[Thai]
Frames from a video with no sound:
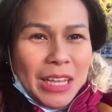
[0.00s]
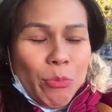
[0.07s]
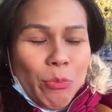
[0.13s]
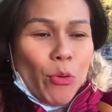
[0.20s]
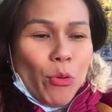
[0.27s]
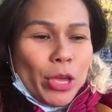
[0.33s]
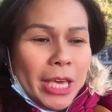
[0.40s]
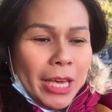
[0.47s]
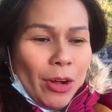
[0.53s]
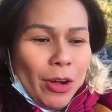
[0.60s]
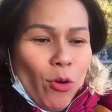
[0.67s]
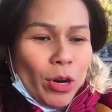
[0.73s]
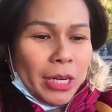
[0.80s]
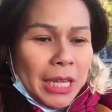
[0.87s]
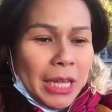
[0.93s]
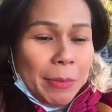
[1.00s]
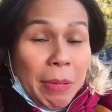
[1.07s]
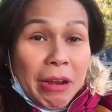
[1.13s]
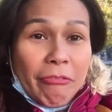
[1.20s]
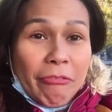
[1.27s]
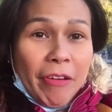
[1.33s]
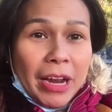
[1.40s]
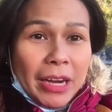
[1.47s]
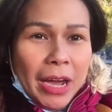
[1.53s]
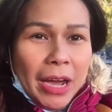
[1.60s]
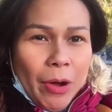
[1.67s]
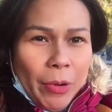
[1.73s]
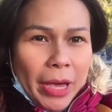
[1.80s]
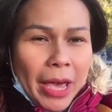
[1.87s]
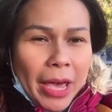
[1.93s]
ผู้หญิงคนที่เป็นแฟนเก่า
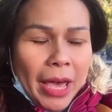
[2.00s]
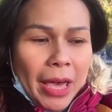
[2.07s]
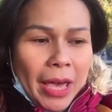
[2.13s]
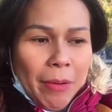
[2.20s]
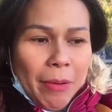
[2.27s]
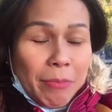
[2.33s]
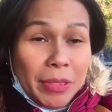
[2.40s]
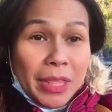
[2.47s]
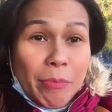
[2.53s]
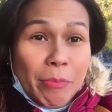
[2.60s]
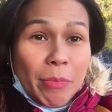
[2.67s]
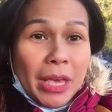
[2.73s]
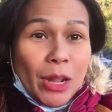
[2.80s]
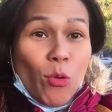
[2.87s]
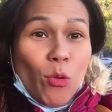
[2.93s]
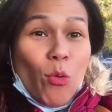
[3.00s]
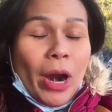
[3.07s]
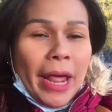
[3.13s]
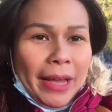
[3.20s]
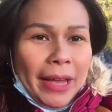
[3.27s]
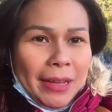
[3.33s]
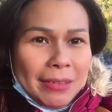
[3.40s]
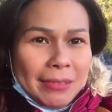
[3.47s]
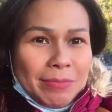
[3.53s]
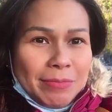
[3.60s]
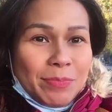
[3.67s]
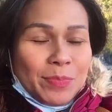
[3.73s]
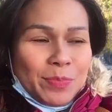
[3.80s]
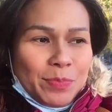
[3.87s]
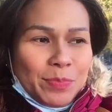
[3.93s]
แกที่มีลูกเล็ก
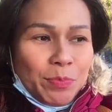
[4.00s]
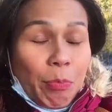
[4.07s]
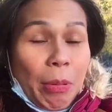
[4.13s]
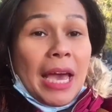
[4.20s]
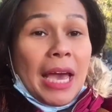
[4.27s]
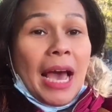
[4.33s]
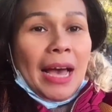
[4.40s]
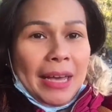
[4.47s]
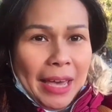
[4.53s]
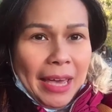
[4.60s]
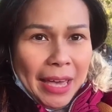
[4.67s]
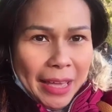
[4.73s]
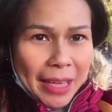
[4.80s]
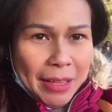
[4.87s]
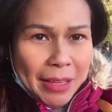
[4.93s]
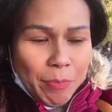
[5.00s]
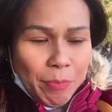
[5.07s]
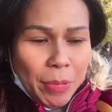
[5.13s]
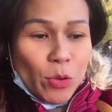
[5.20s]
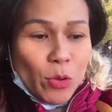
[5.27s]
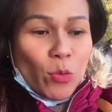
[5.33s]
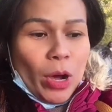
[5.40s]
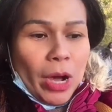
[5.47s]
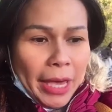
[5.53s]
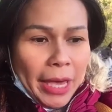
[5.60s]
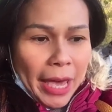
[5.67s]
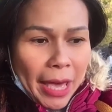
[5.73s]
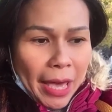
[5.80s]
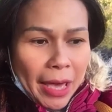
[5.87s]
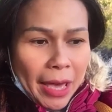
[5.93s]
ไปหาแก ไปอยู่กับแก
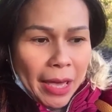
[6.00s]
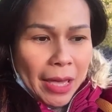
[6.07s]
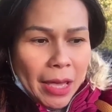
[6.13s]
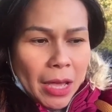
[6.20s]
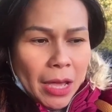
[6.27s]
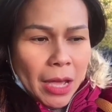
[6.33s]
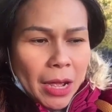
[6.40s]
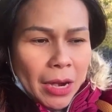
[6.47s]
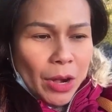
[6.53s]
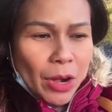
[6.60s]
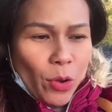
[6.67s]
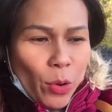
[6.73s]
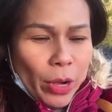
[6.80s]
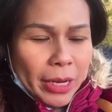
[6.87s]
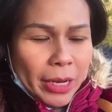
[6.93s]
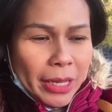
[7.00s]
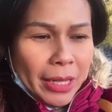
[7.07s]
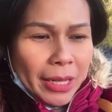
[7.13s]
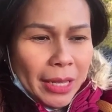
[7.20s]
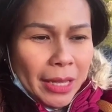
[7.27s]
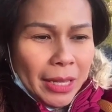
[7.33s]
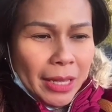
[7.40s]
โดยที่